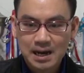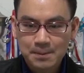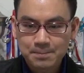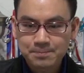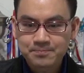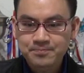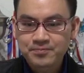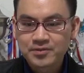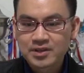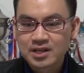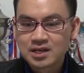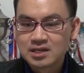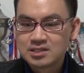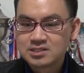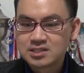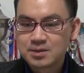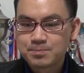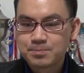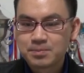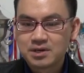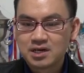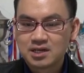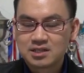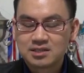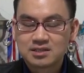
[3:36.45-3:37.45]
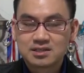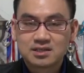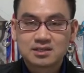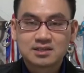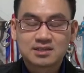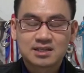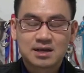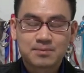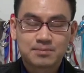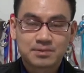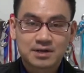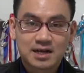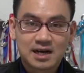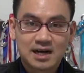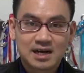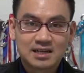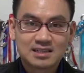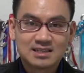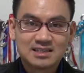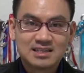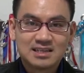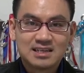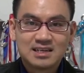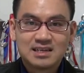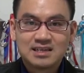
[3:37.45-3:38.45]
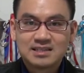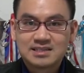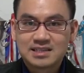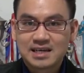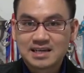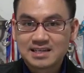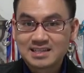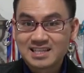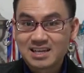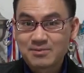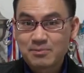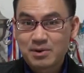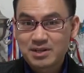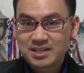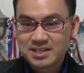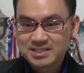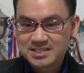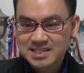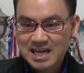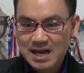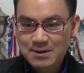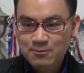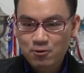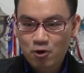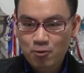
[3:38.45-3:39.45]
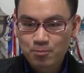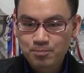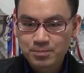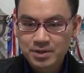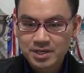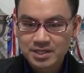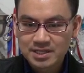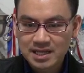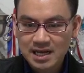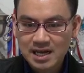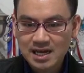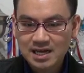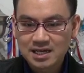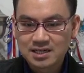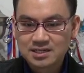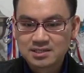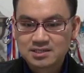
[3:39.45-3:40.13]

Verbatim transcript: 3 จะเปิดทำการในไตรมาสที่ 3 ของปีหน้า